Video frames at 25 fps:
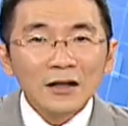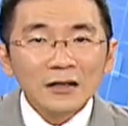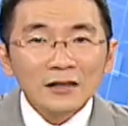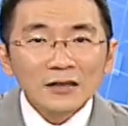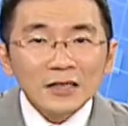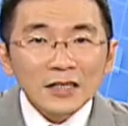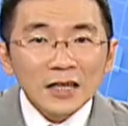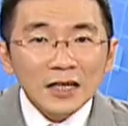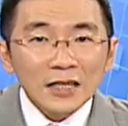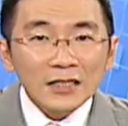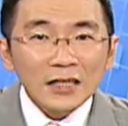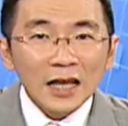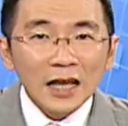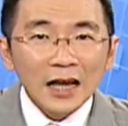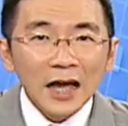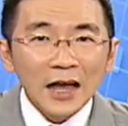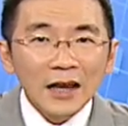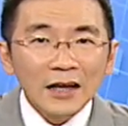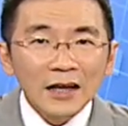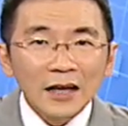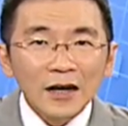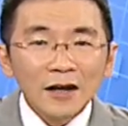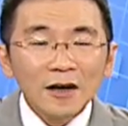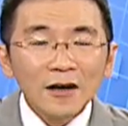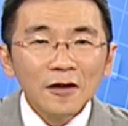接下来
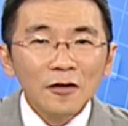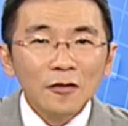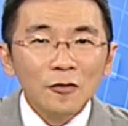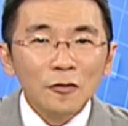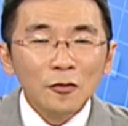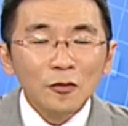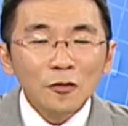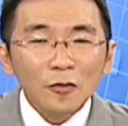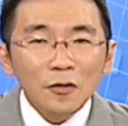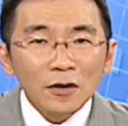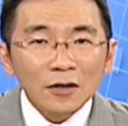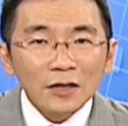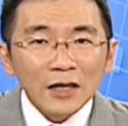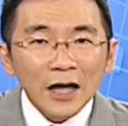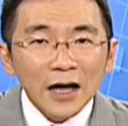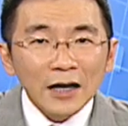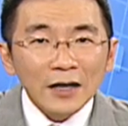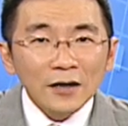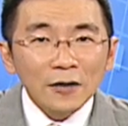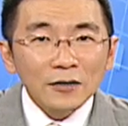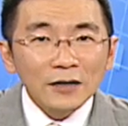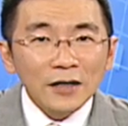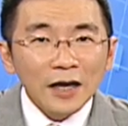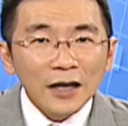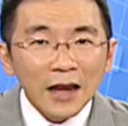呢，如果它
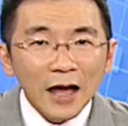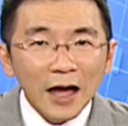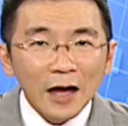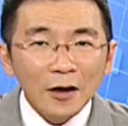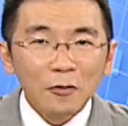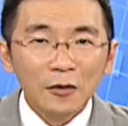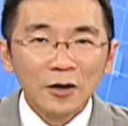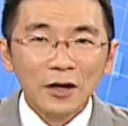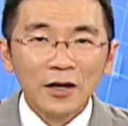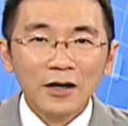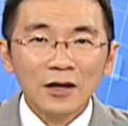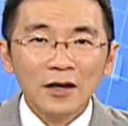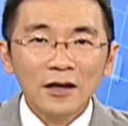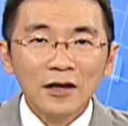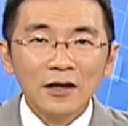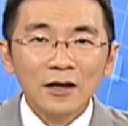又在拉回，